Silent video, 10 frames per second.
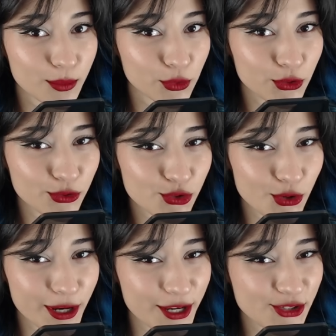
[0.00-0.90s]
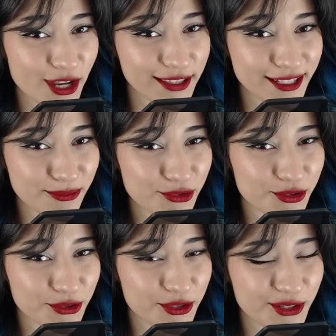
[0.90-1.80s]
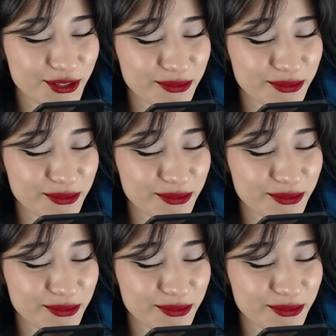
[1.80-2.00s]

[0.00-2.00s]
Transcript: Bugün çok heyecanlıyım çünkü